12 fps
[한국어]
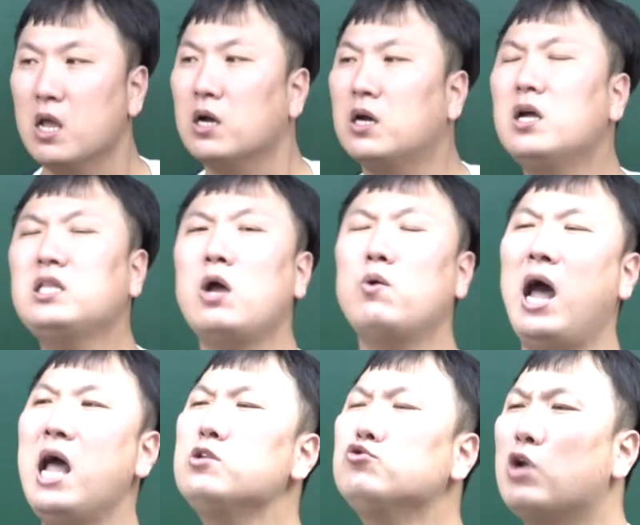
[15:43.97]
그렇다고
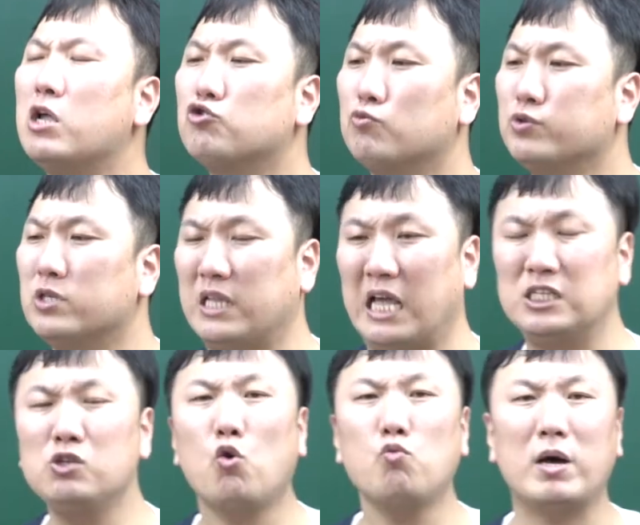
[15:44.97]
한 줄 한 줄 무슨
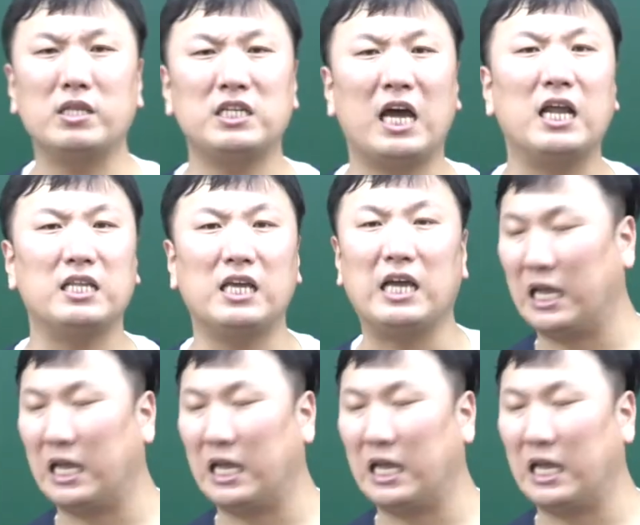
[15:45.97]
내신 공부하듯이 하라는 얘기가